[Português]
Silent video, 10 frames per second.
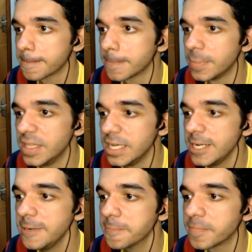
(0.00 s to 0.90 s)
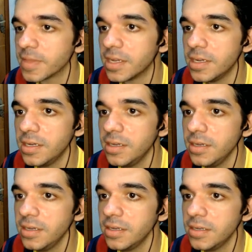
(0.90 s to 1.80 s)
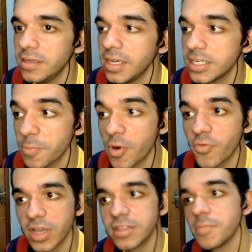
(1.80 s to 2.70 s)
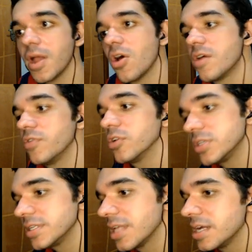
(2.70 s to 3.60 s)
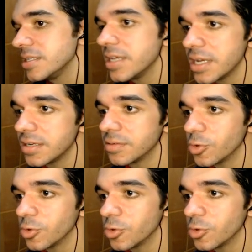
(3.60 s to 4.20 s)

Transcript: dele. E a gente aproveita e melhora a velocidade dele,